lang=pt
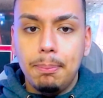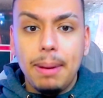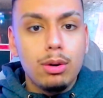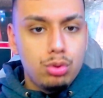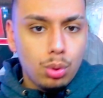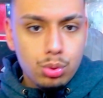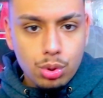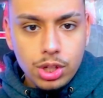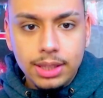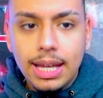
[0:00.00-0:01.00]
para o jogo de
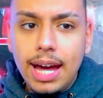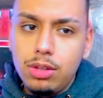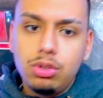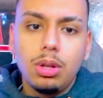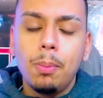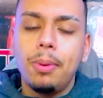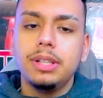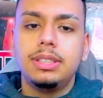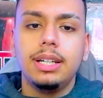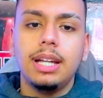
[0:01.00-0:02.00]
hoje à tarde, então pode
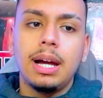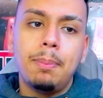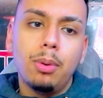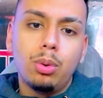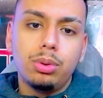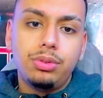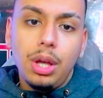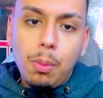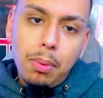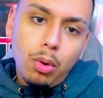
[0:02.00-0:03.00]
ser que daqui a pouco tenha
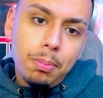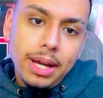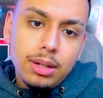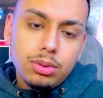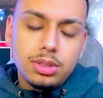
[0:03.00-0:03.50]
um pouco menos,